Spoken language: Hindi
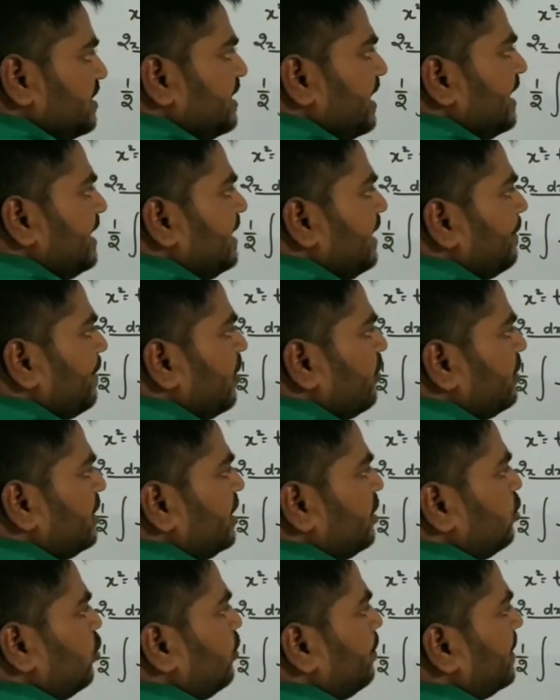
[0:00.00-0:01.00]
या ई e की पावर
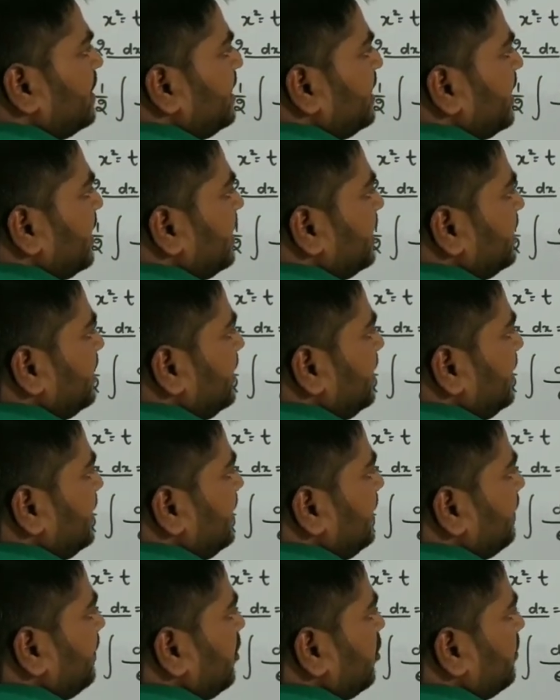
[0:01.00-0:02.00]
टी को ऊपर ही रहने दें ई e
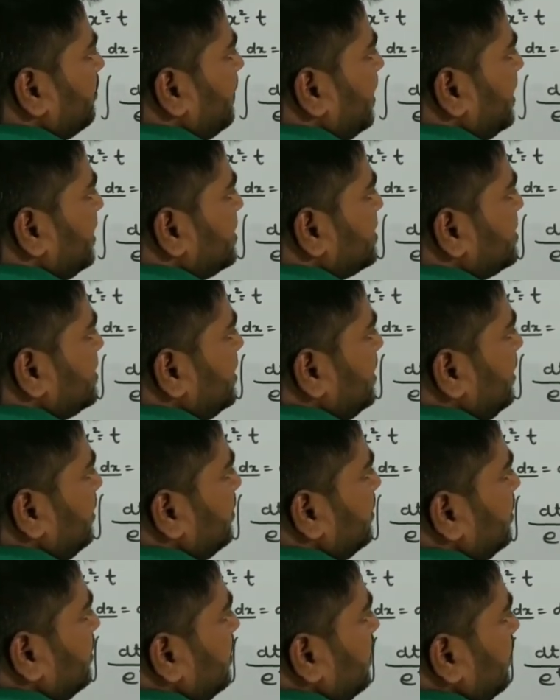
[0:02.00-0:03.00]
की पावर माइनस टी
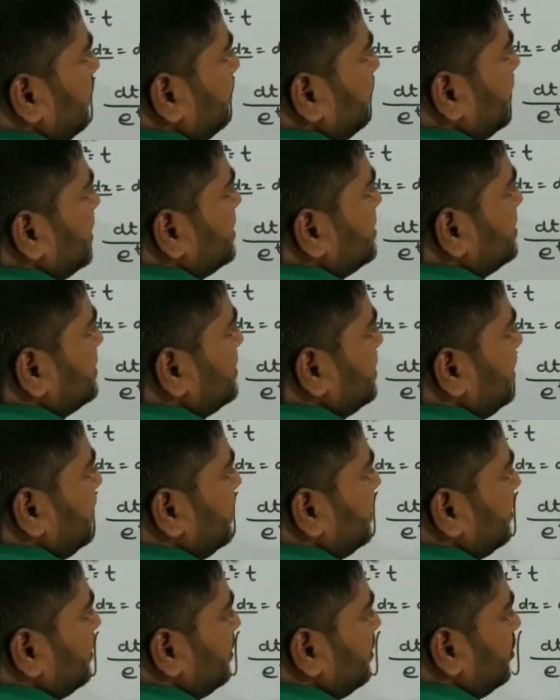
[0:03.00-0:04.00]
प्लस सी
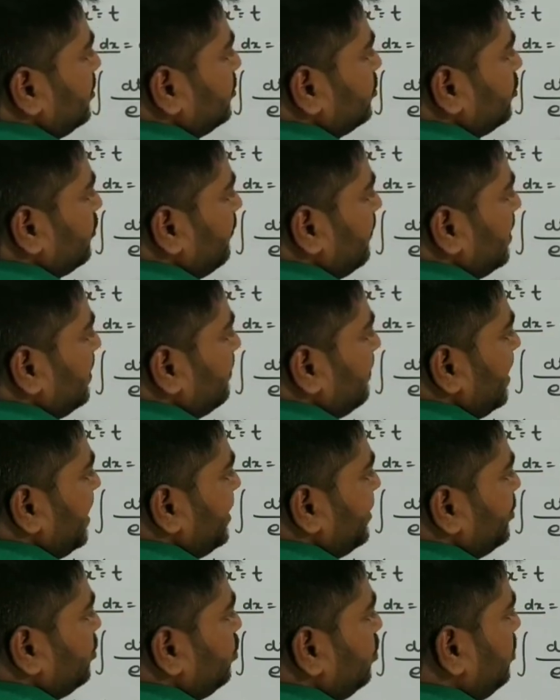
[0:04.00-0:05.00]
तो वन
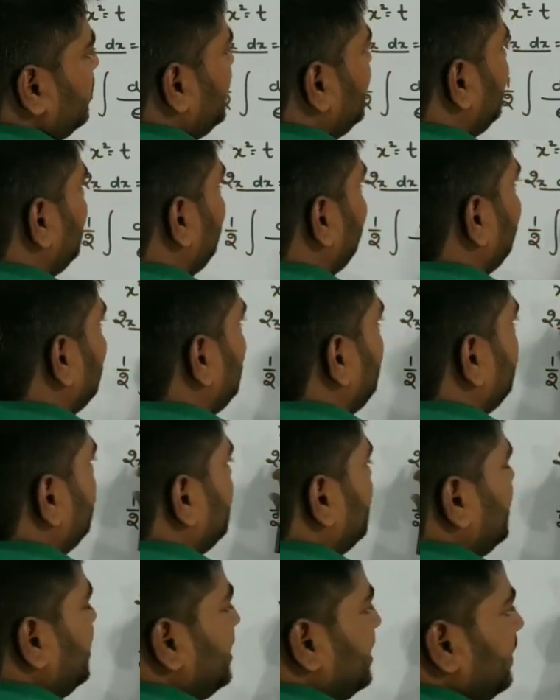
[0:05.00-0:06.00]
बाई टू ई की वैल्यू
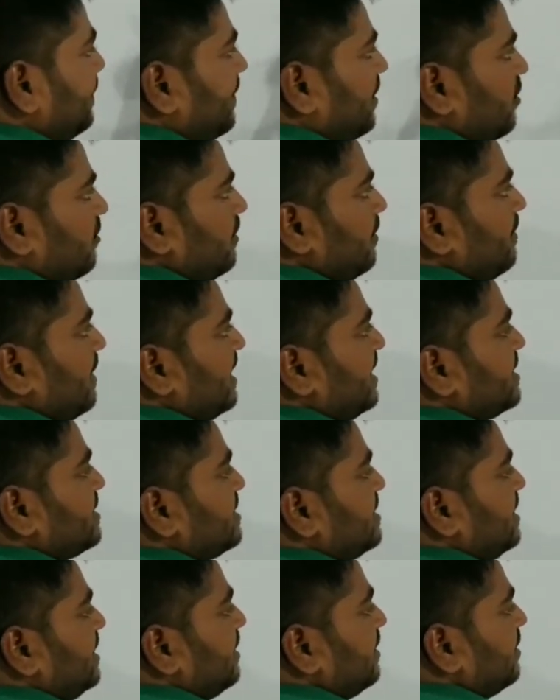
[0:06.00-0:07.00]
ई e की पावर में
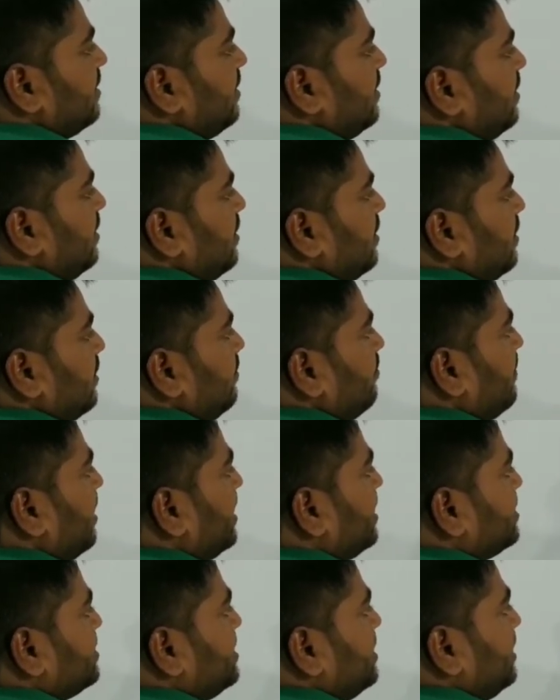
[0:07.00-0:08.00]
माइनस टी
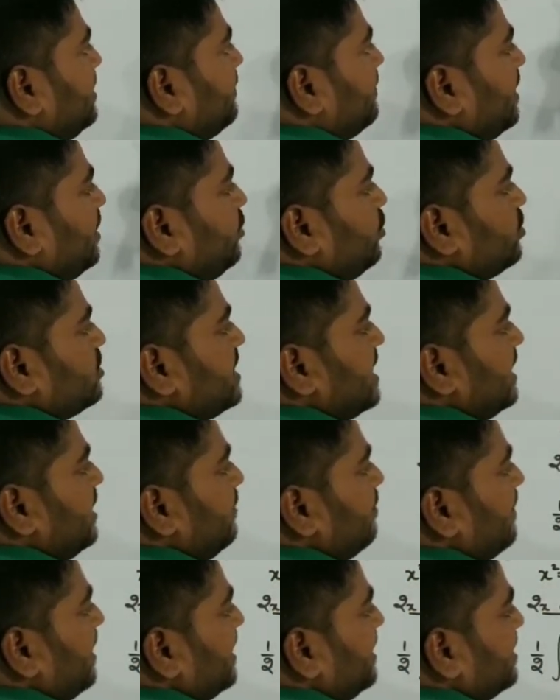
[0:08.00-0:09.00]
माइनस टी की वैल्यू हो
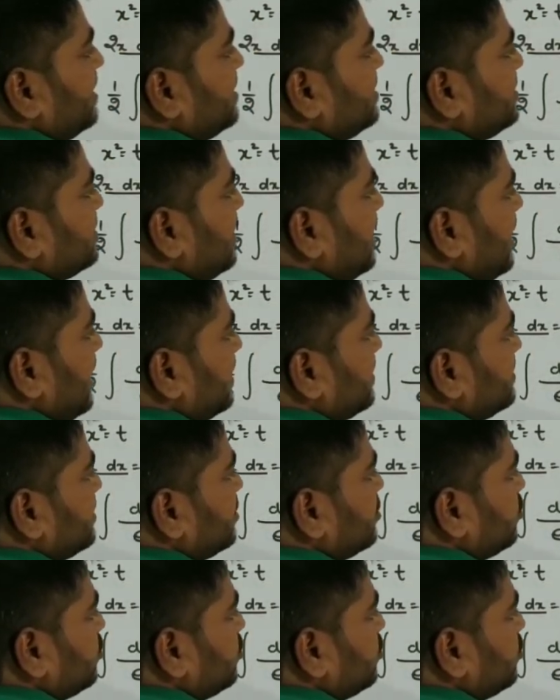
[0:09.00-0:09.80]
जाएगी माइनस एक्स